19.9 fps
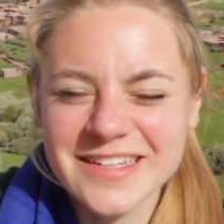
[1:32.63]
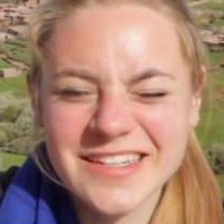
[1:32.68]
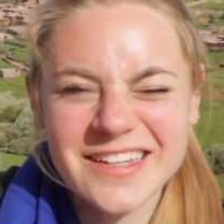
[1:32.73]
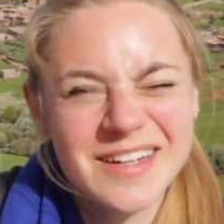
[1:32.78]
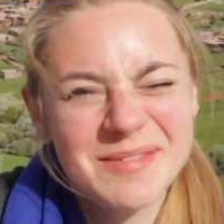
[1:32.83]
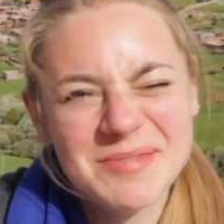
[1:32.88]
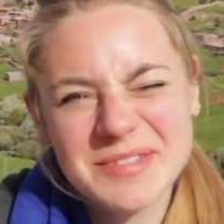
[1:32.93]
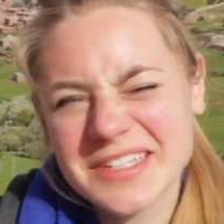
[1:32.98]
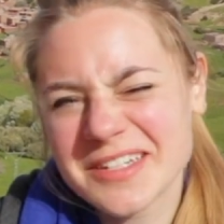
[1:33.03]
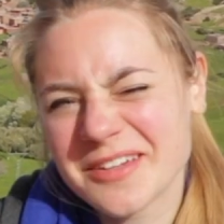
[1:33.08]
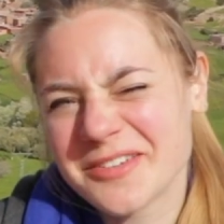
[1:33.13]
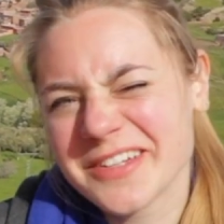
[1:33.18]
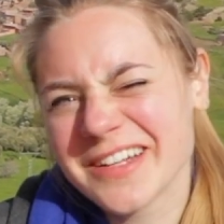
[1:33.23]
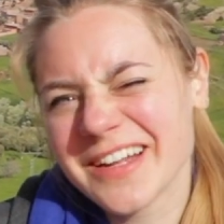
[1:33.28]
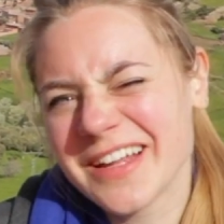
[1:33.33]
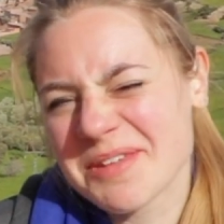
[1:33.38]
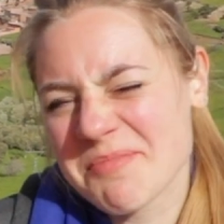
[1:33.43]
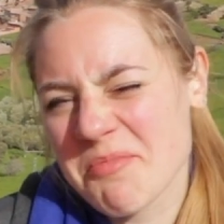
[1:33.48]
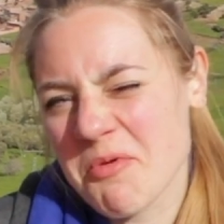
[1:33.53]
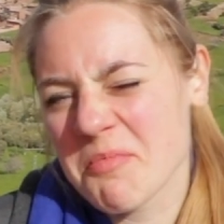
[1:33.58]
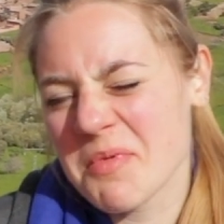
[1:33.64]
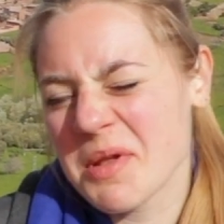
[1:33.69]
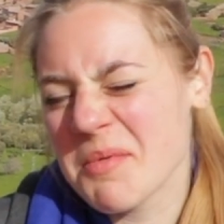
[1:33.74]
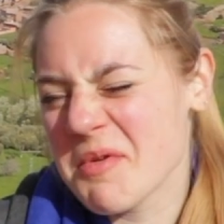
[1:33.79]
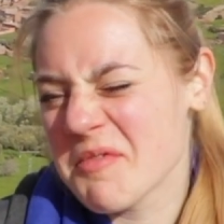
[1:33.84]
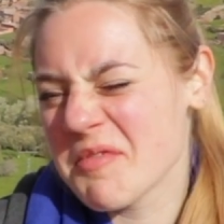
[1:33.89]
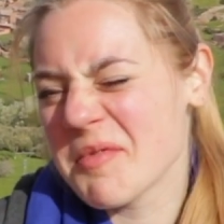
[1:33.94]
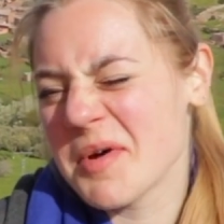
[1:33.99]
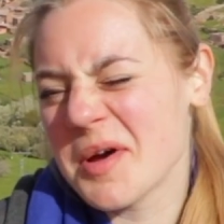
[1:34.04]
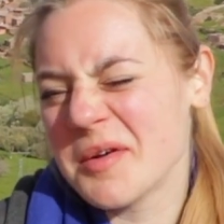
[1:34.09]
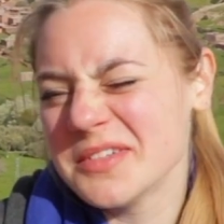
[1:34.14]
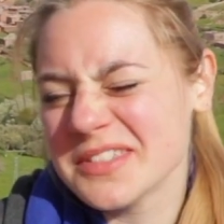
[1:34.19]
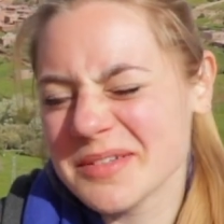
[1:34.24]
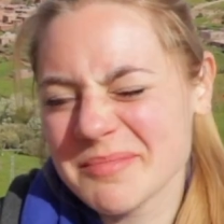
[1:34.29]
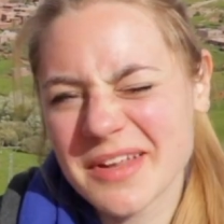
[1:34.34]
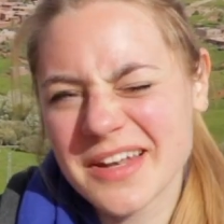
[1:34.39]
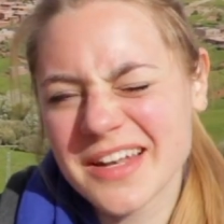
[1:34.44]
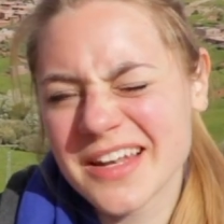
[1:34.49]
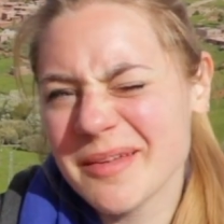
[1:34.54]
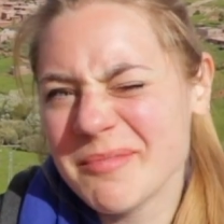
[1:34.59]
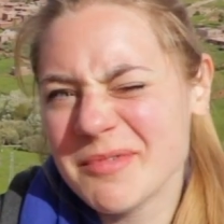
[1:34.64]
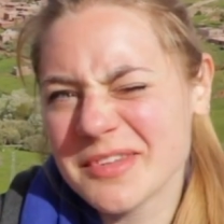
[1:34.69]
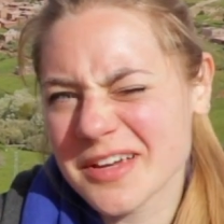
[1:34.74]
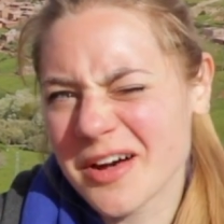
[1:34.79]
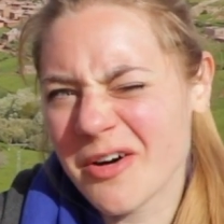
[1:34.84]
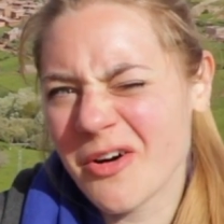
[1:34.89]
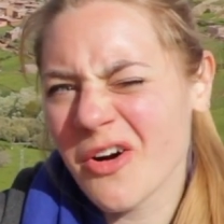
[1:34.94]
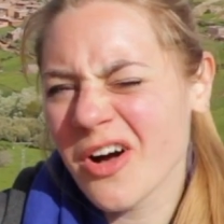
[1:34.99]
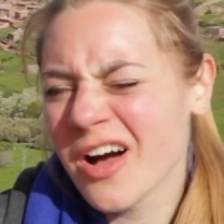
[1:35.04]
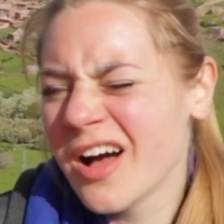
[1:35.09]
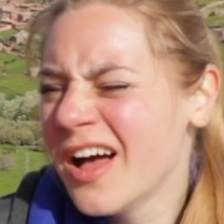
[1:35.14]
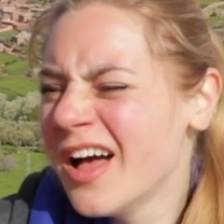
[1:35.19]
Hier gibt es genau die gleichen Probleme wie bei uns am Ende nämlich auch.